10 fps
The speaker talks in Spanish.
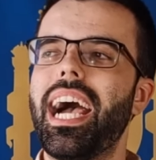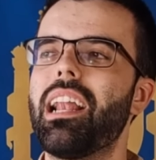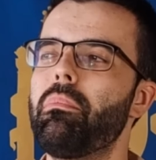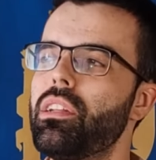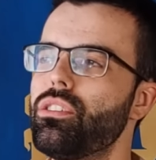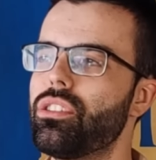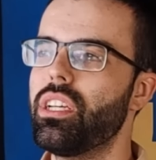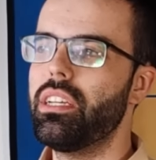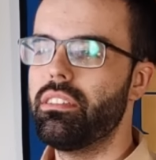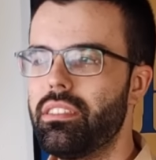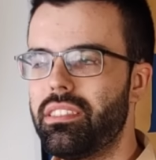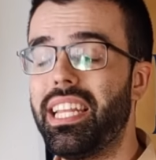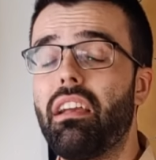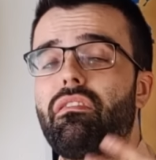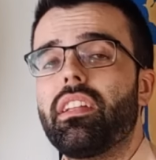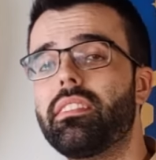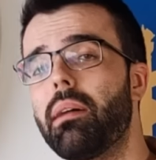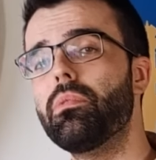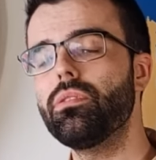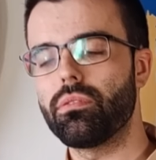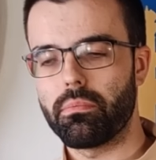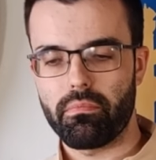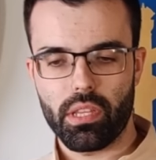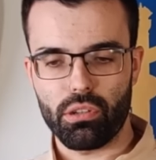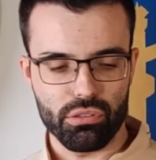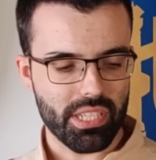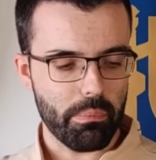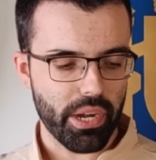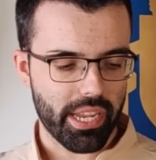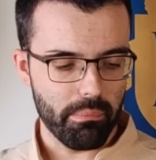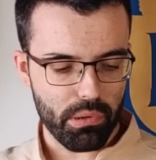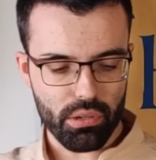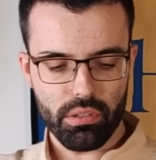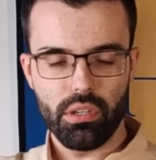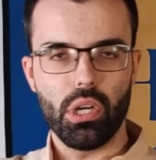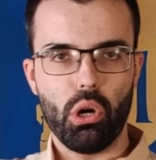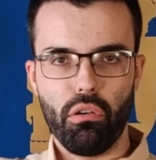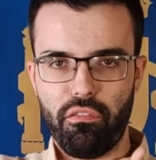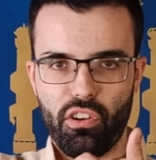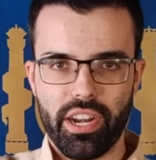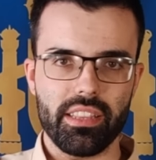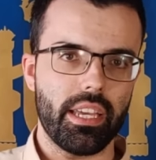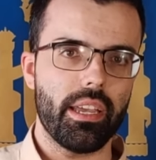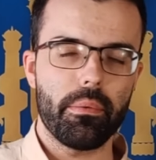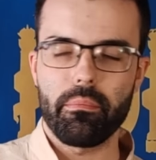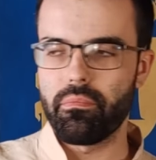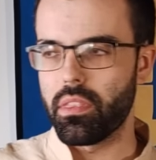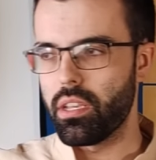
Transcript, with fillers: al menos si la enfrentamos contra, por ejemplo, un florete,